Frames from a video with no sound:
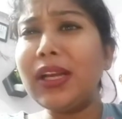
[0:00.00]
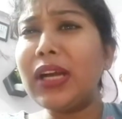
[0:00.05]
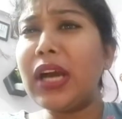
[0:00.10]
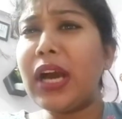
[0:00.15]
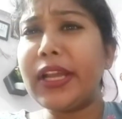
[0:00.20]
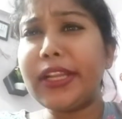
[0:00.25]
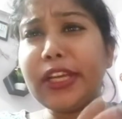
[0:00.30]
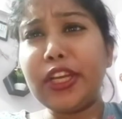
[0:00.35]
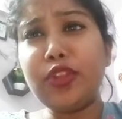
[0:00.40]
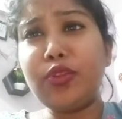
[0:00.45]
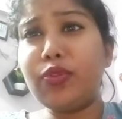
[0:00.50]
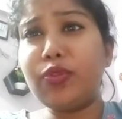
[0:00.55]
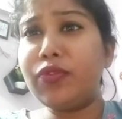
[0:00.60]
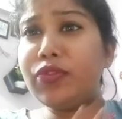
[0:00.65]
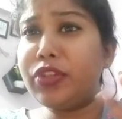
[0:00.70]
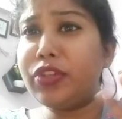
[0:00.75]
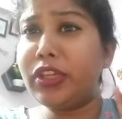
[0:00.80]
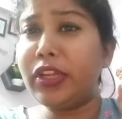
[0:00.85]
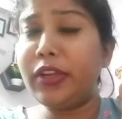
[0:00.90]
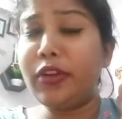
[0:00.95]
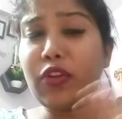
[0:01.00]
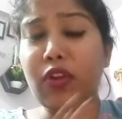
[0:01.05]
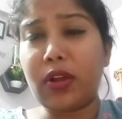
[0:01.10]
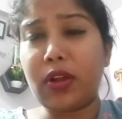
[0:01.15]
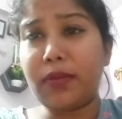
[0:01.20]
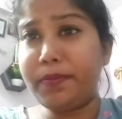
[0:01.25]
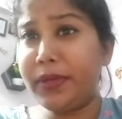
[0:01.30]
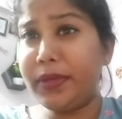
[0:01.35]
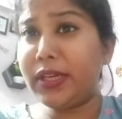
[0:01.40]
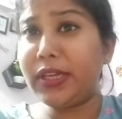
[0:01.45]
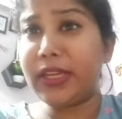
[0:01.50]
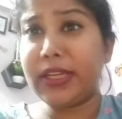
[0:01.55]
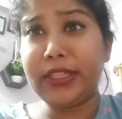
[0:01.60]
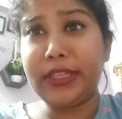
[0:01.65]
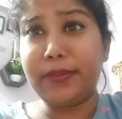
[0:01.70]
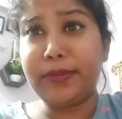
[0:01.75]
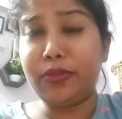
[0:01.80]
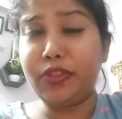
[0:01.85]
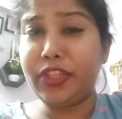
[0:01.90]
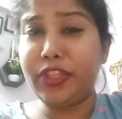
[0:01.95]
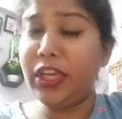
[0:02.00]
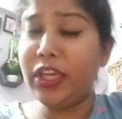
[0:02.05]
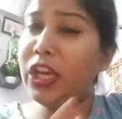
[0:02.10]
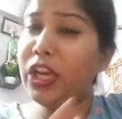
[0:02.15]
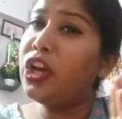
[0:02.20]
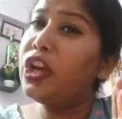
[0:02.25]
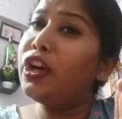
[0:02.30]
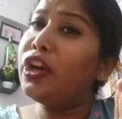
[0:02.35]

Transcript: कार के थ्रू उन्होंने ड्रॉप भी कर दिया मुझे